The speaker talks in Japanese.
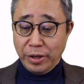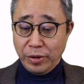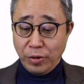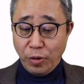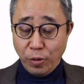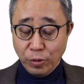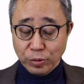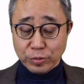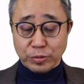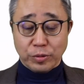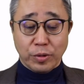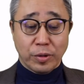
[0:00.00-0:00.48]

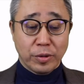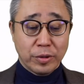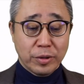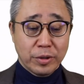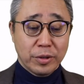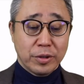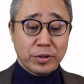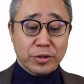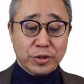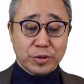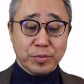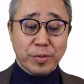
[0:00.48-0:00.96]
負う。
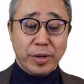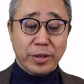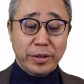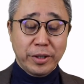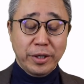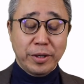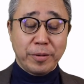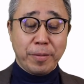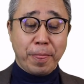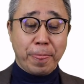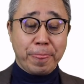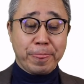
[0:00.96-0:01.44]
つま
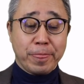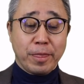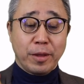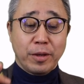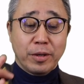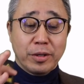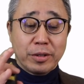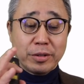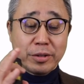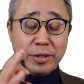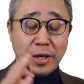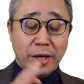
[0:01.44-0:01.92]
り
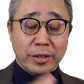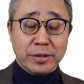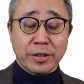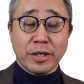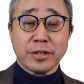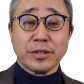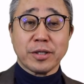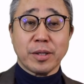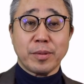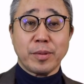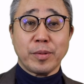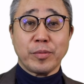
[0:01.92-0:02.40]
旦
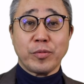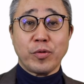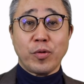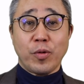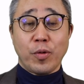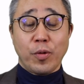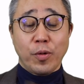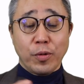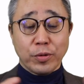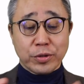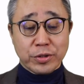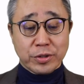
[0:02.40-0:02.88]
那様
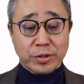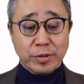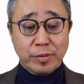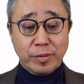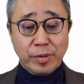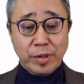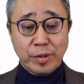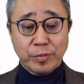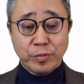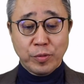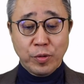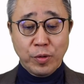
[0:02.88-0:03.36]
も奥
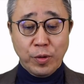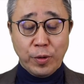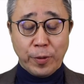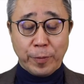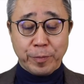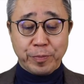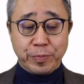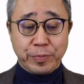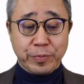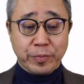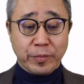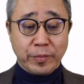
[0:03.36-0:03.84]
様
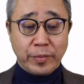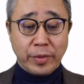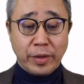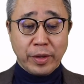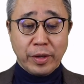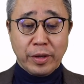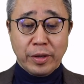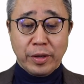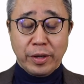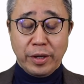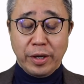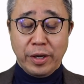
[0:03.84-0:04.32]
も、
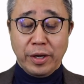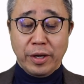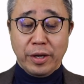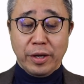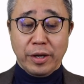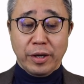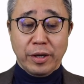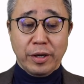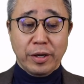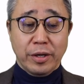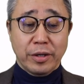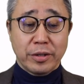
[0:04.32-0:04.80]

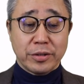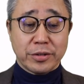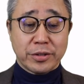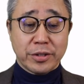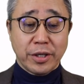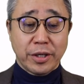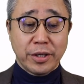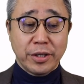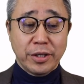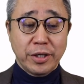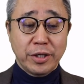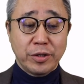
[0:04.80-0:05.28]
えー、
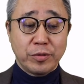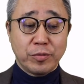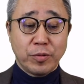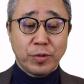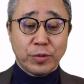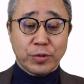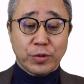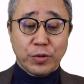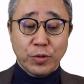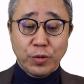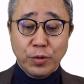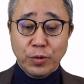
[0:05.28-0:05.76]
責任
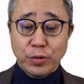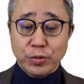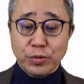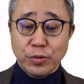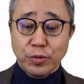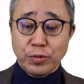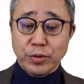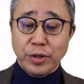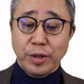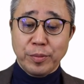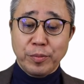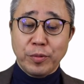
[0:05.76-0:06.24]
を共
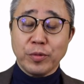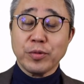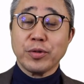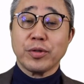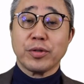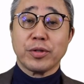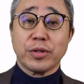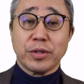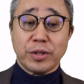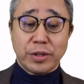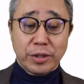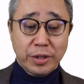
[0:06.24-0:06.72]
同で持っ
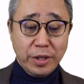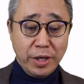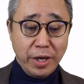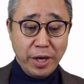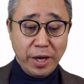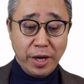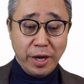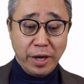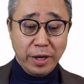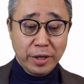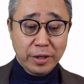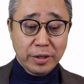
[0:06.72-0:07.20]

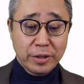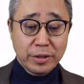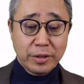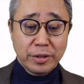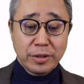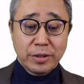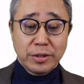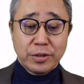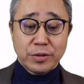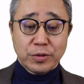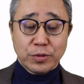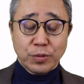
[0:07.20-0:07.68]
て
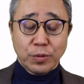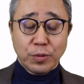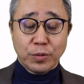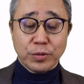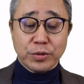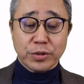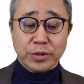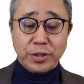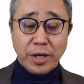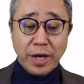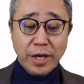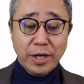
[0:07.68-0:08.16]
そ
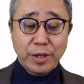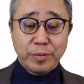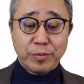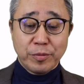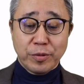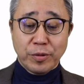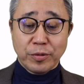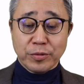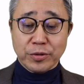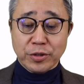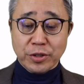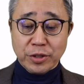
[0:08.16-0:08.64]
の債
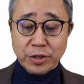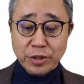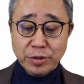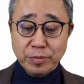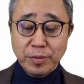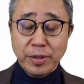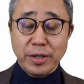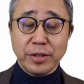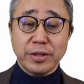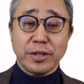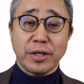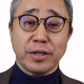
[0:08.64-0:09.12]
務の
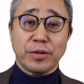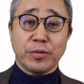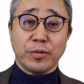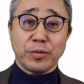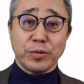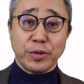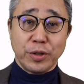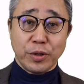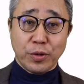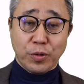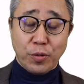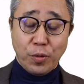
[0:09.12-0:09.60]
すべて
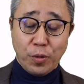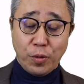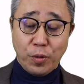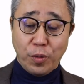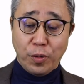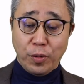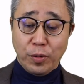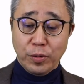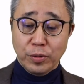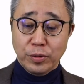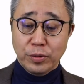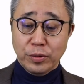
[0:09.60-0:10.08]
の履
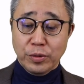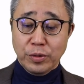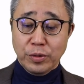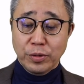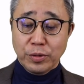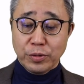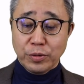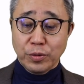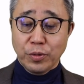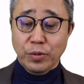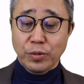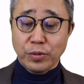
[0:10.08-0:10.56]
行
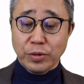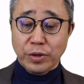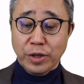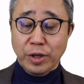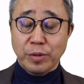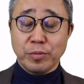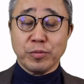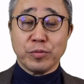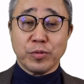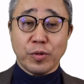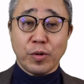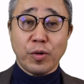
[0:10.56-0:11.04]
の
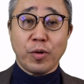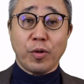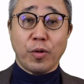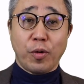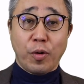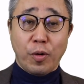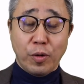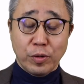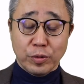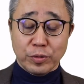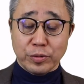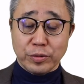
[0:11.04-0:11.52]
義務
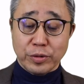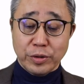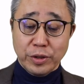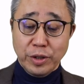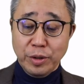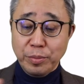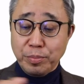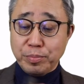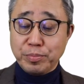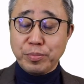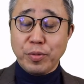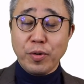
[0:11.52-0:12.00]
を
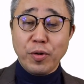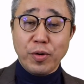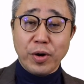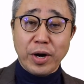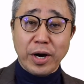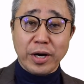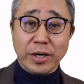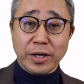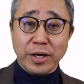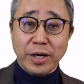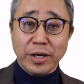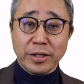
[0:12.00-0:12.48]
負う。一方
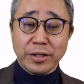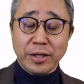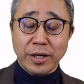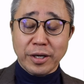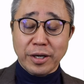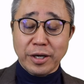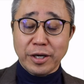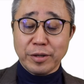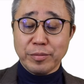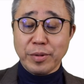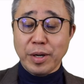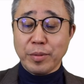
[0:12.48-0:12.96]
が払わ
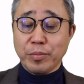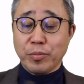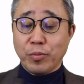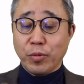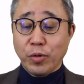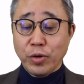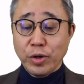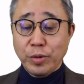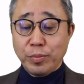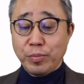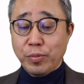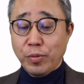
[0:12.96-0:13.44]
なければ
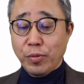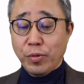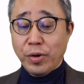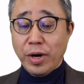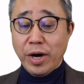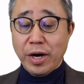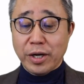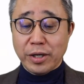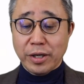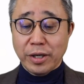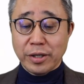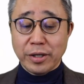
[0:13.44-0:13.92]
もう一方
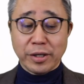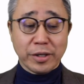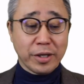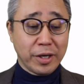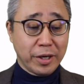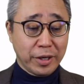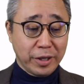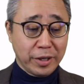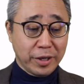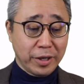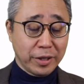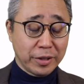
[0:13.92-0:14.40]
が払わな
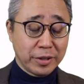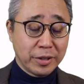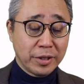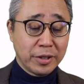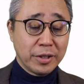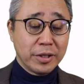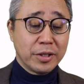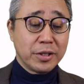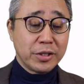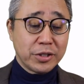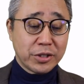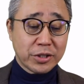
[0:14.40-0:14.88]
きゃいけない。
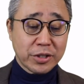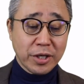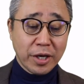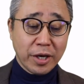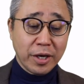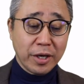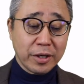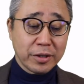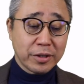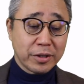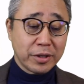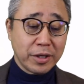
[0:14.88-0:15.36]
し
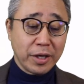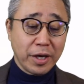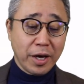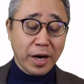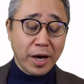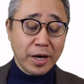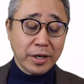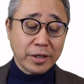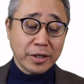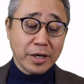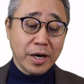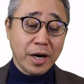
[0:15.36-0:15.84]
たがって
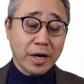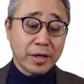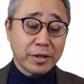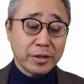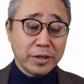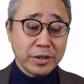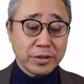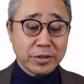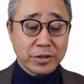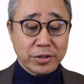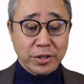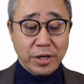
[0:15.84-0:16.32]

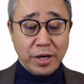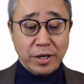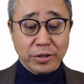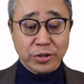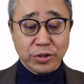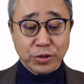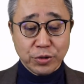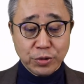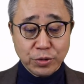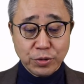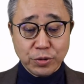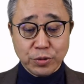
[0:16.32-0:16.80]
アイアールエス や
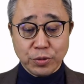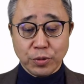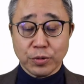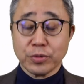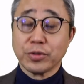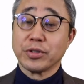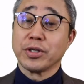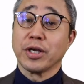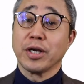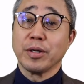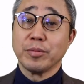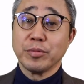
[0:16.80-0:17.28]
州
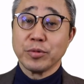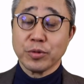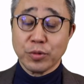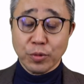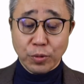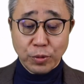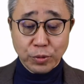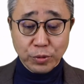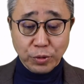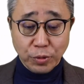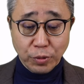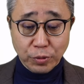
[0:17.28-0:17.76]
の税務
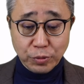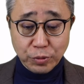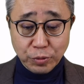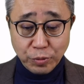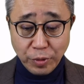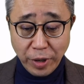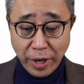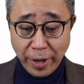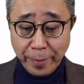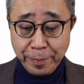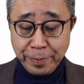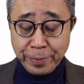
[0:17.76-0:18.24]
当
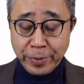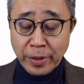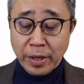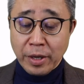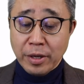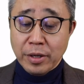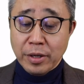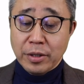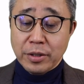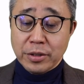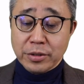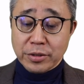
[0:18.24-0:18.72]
局は
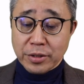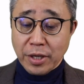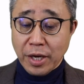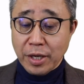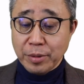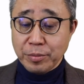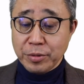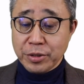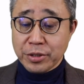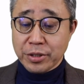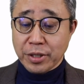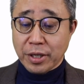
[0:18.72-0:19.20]

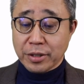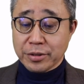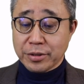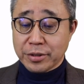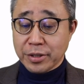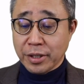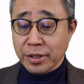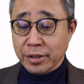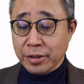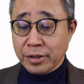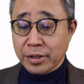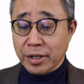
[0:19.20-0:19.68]
債務者
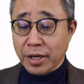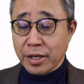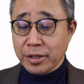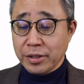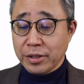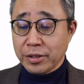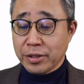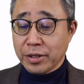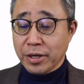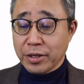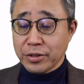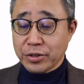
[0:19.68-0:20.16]
全
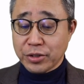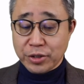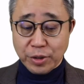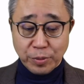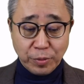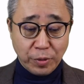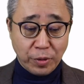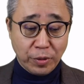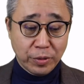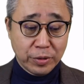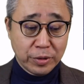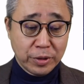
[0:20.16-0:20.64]
体に対して
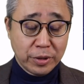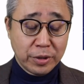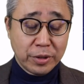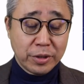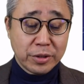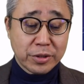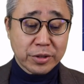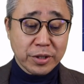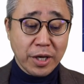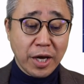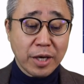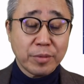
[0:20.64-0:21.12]
も
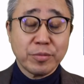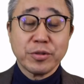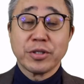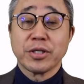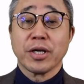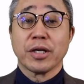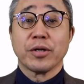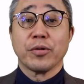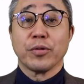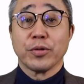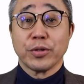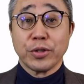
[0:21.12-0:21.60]
債務
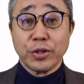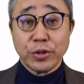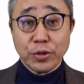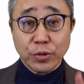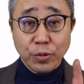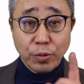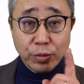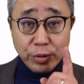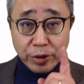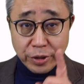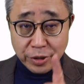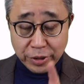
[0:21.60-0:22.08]
者の一
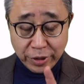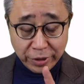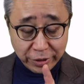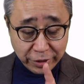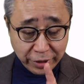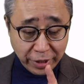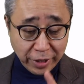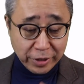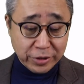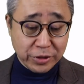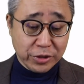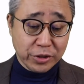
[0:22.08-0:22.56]
人
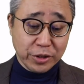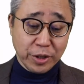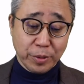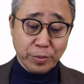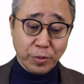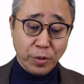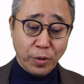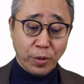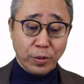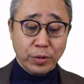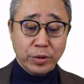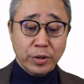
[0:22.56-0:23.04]
に対して
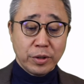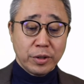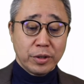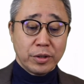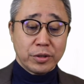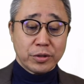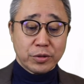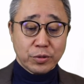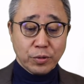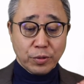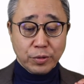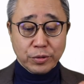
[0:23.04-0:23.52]
も
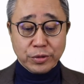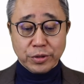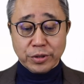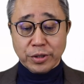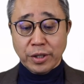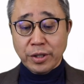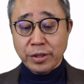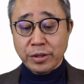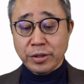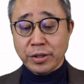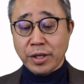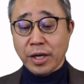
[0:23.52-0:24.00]
その
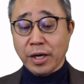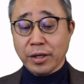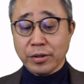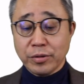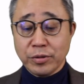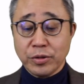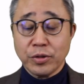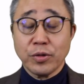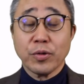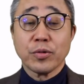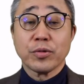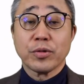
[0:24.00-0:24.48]
選
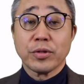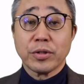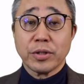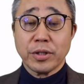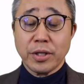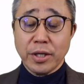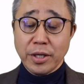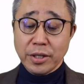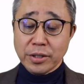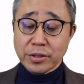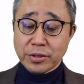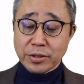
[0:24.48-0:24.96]
択によっ
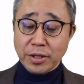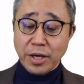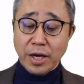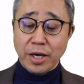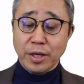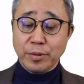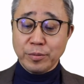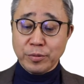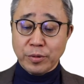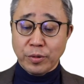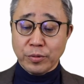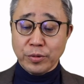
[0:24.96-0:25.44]
て
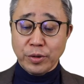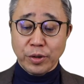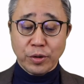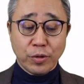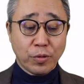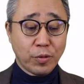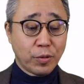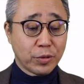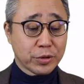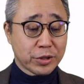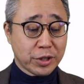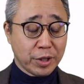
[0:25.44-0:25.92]
債務の履
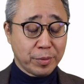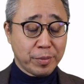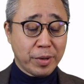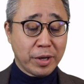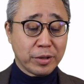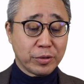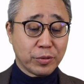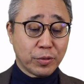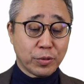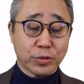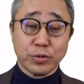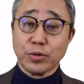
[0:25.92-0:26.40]
行を
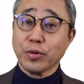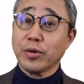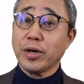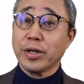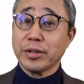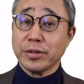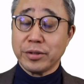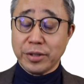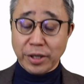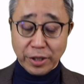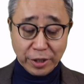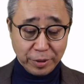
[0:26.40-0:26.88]
迫ること
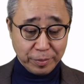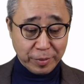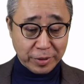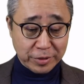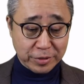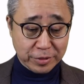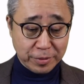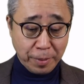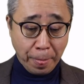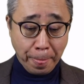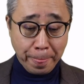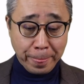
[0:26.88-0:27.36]
ができ
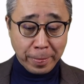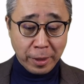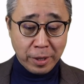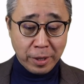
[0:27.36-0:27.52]
ます。